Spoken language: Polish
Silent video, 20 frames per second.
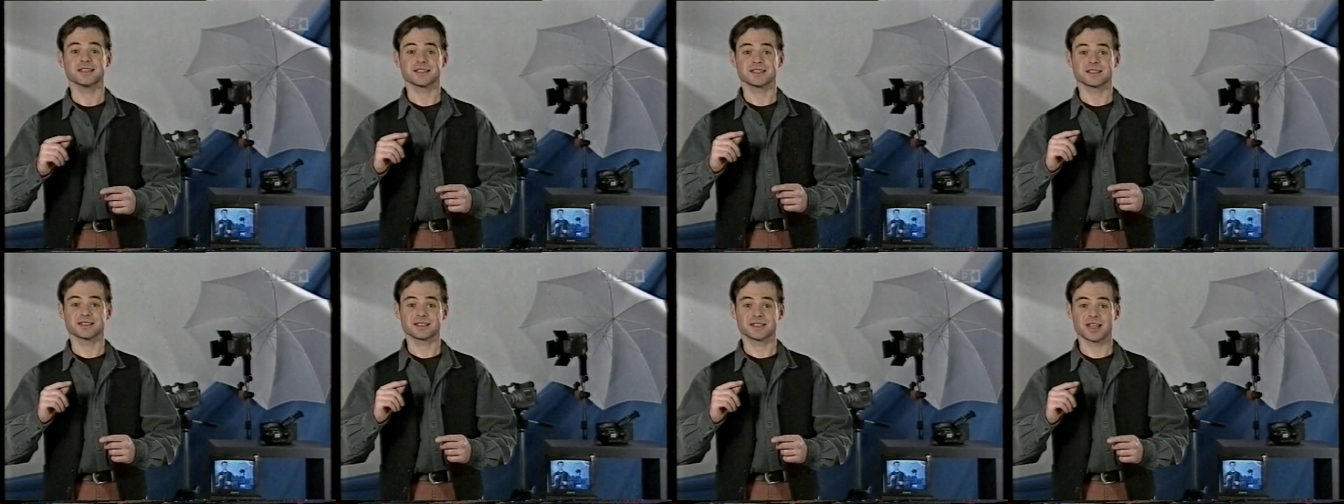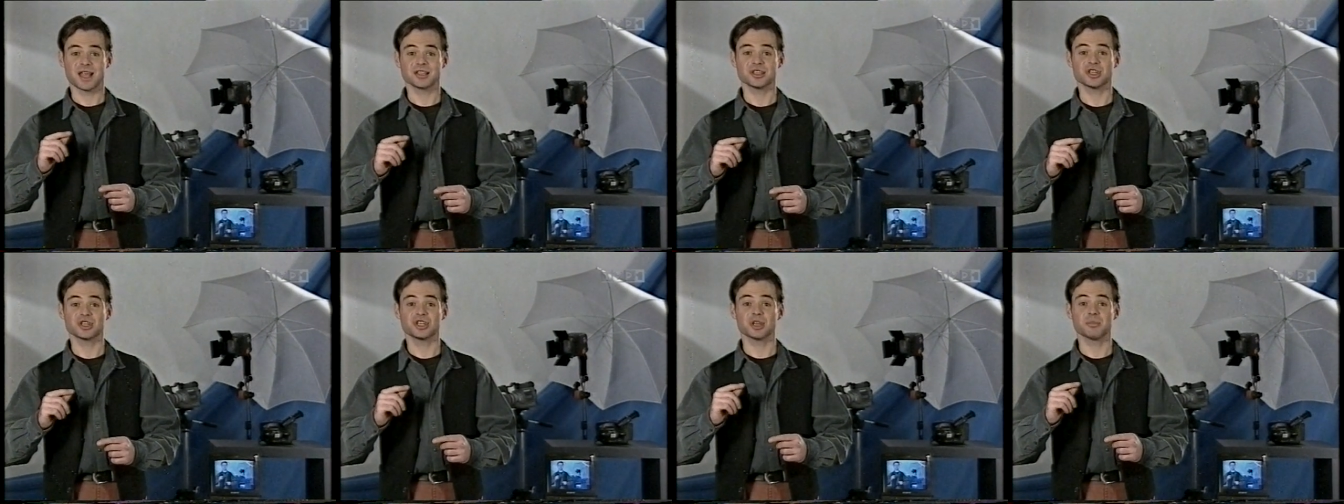
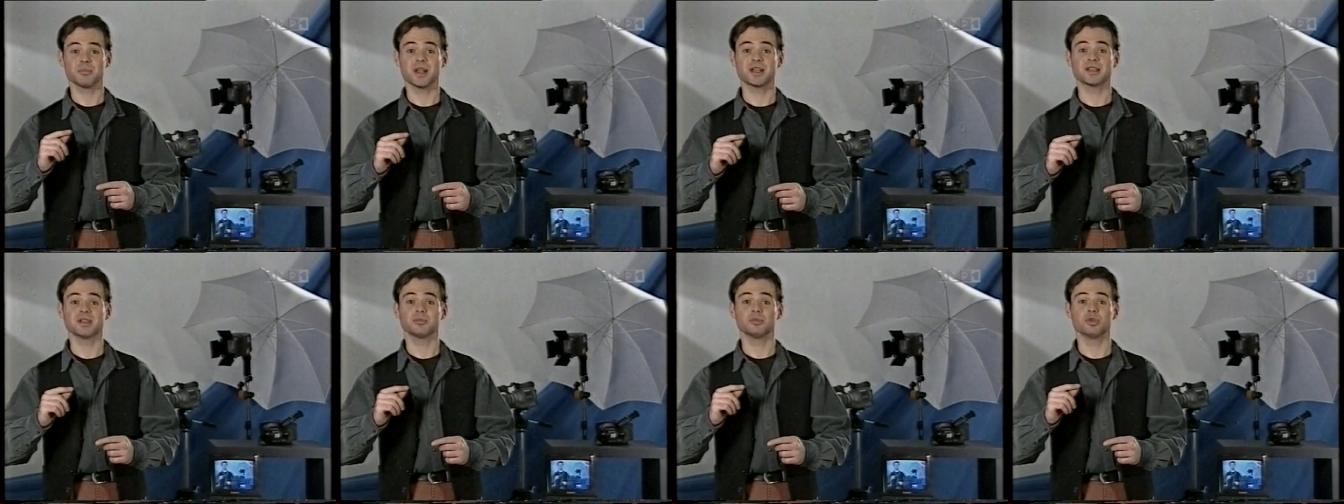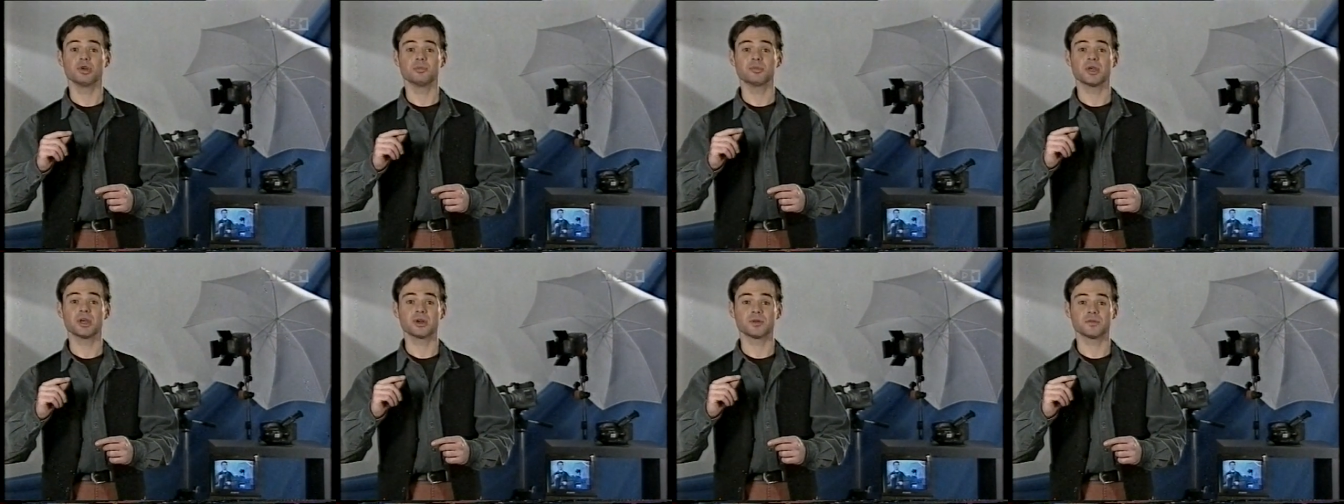stanie się planem
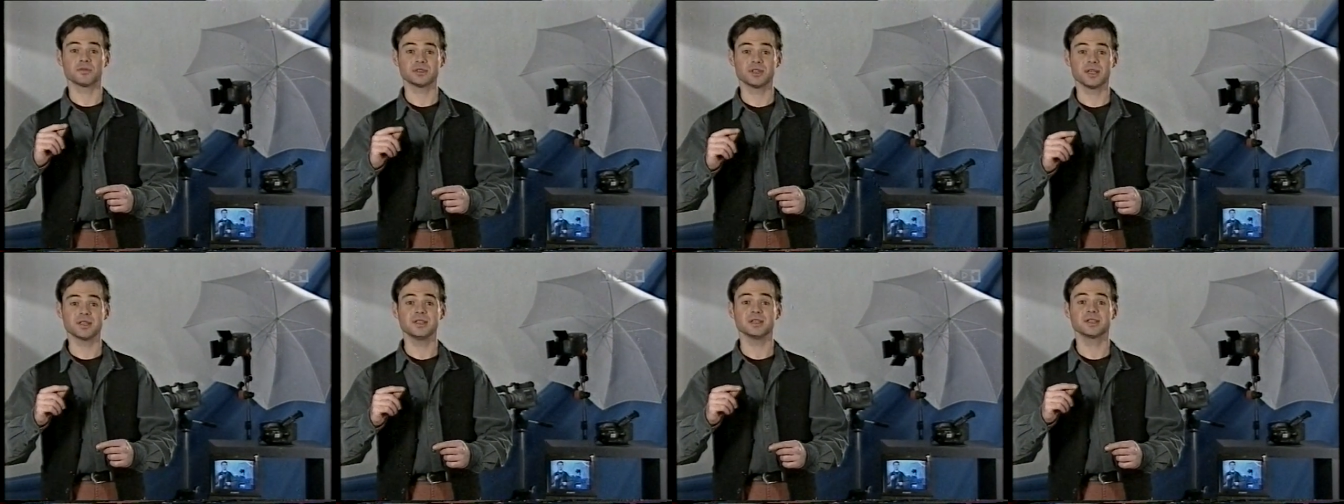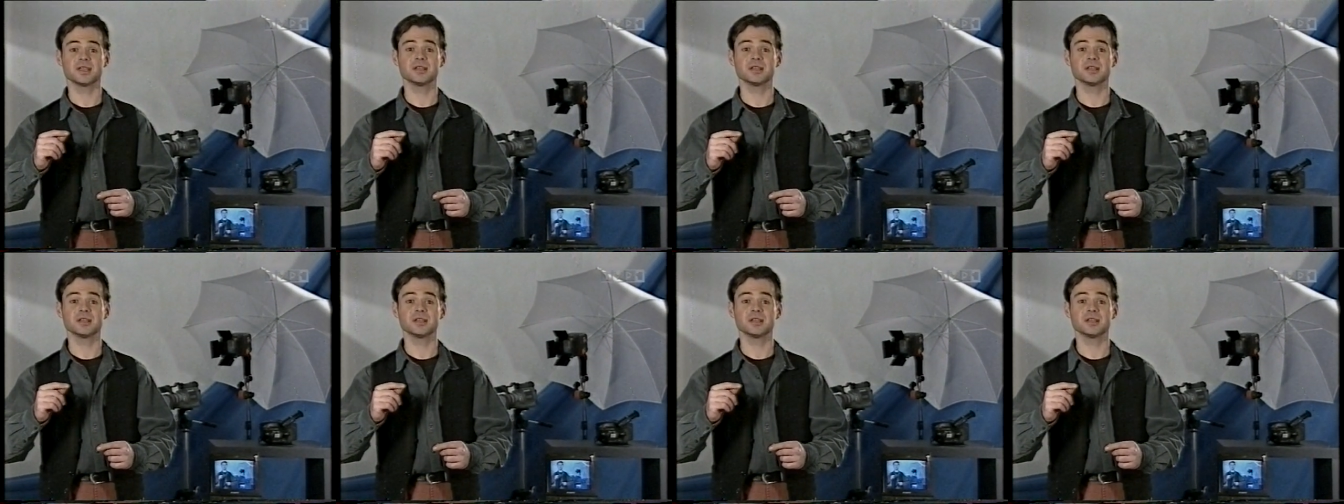dopiero wtedy,